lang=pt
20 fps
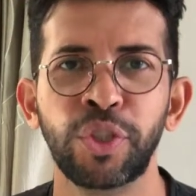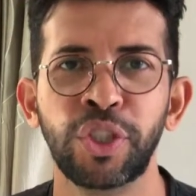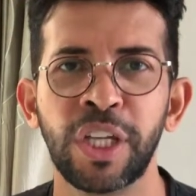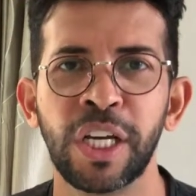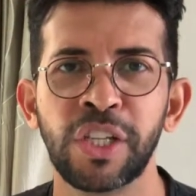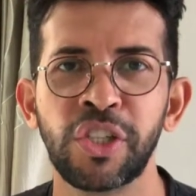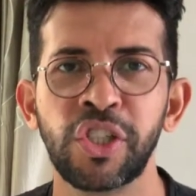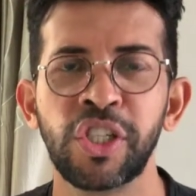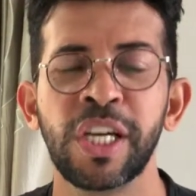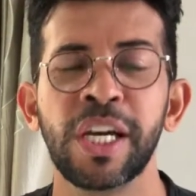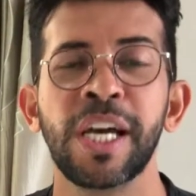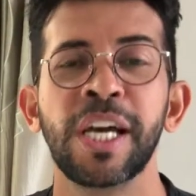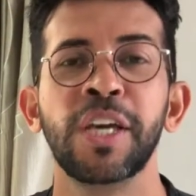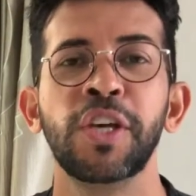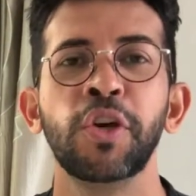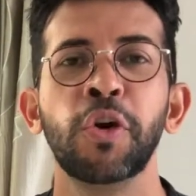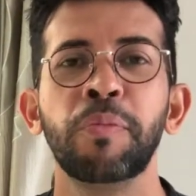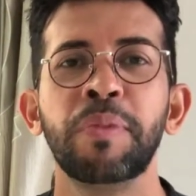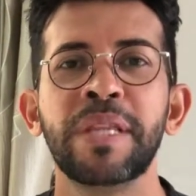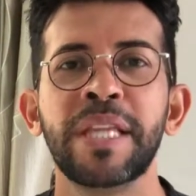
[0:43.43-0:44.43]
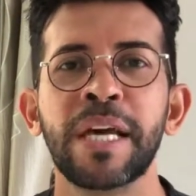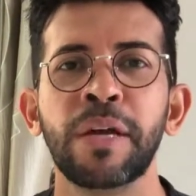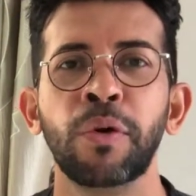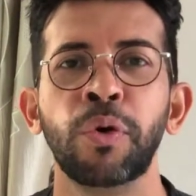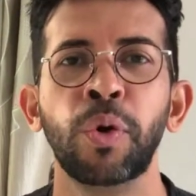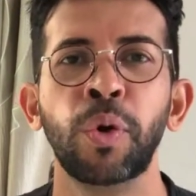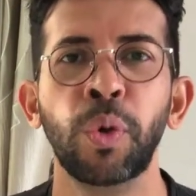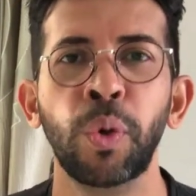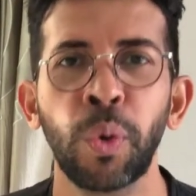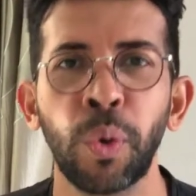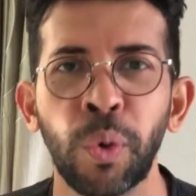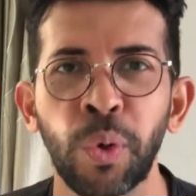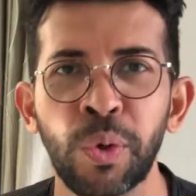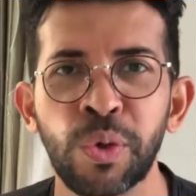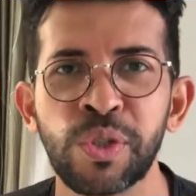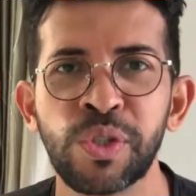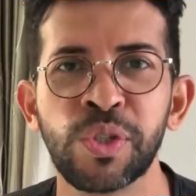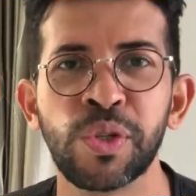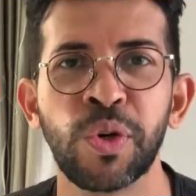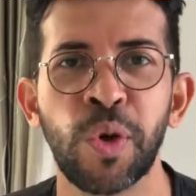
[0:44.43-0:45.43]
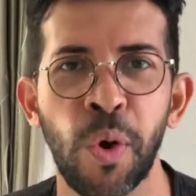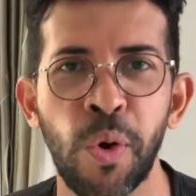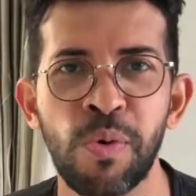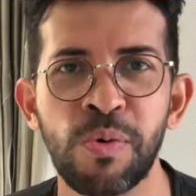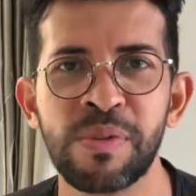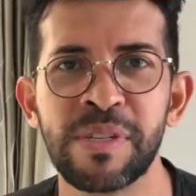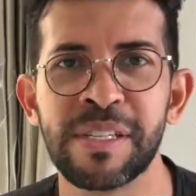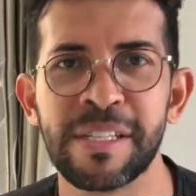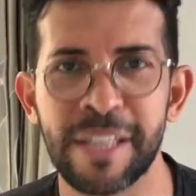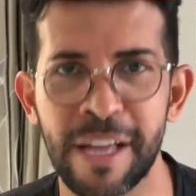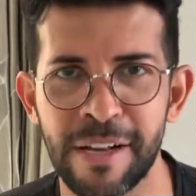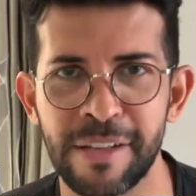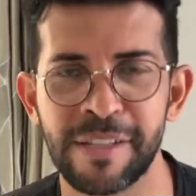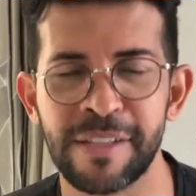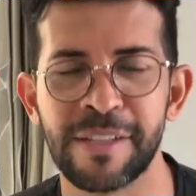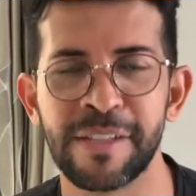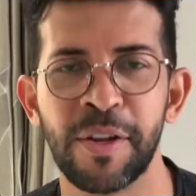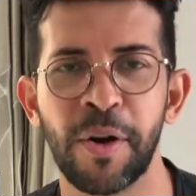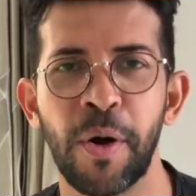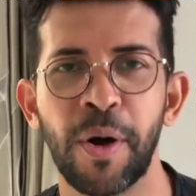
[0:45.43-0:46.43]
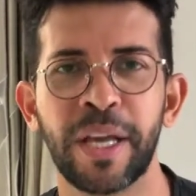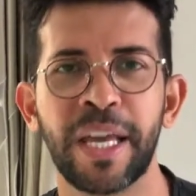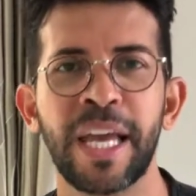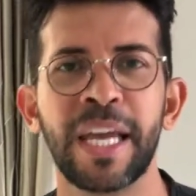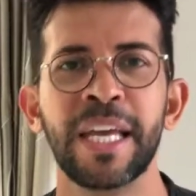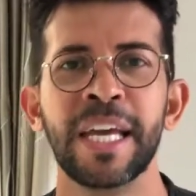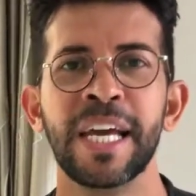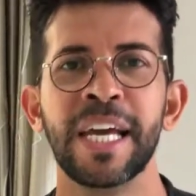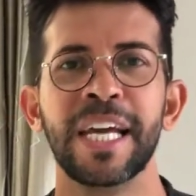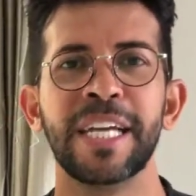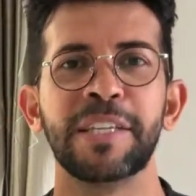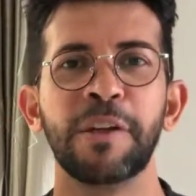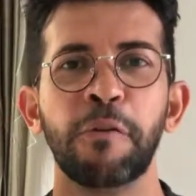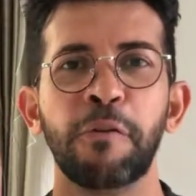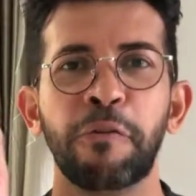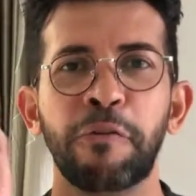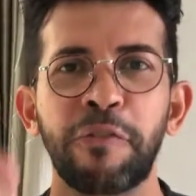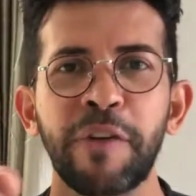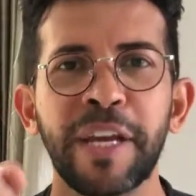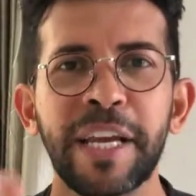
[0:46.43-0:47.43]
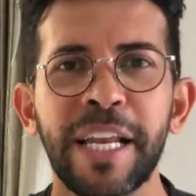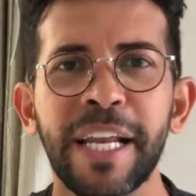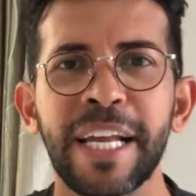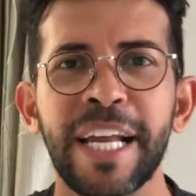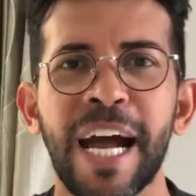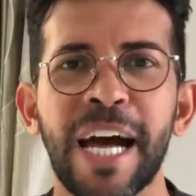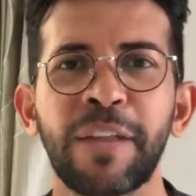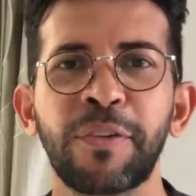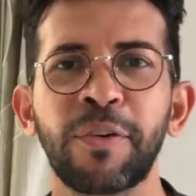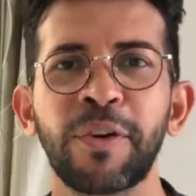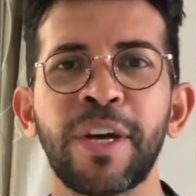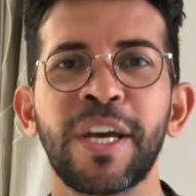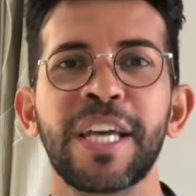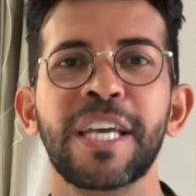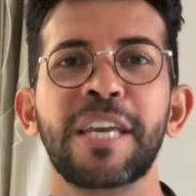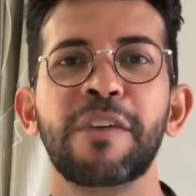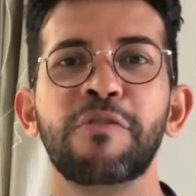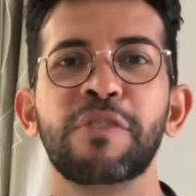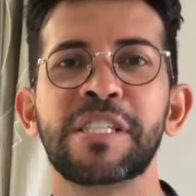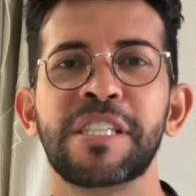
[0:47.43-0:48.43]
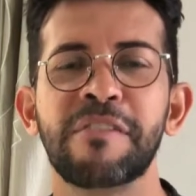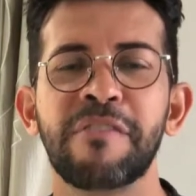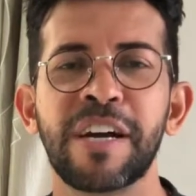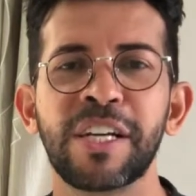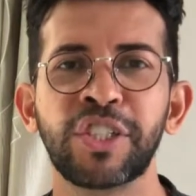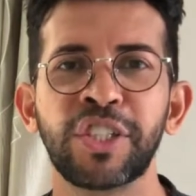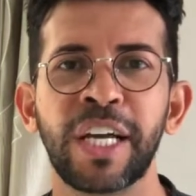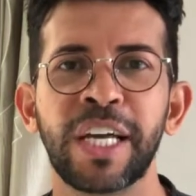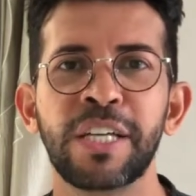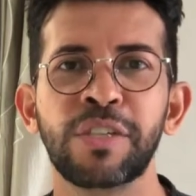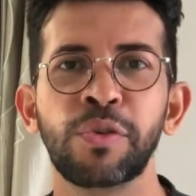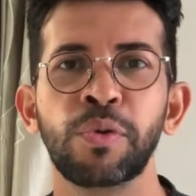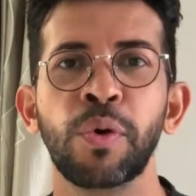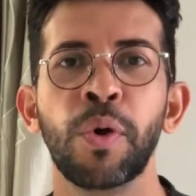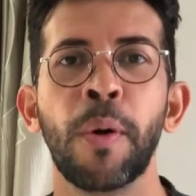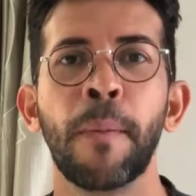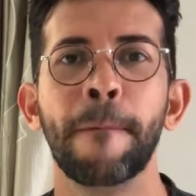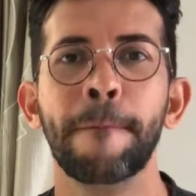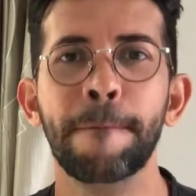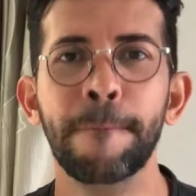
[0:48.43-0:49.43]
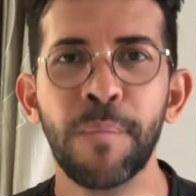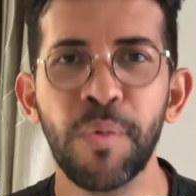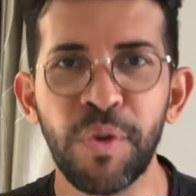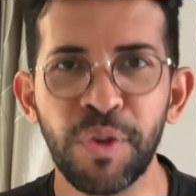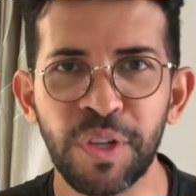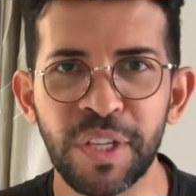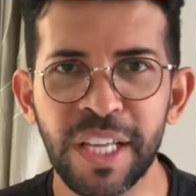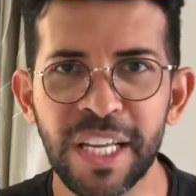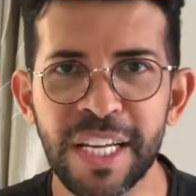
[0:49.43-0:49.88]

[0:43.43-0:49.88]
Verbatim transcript: no dia a dia e obtendo lucros constantes, ok? Então fique ligado que você vai achar isso muito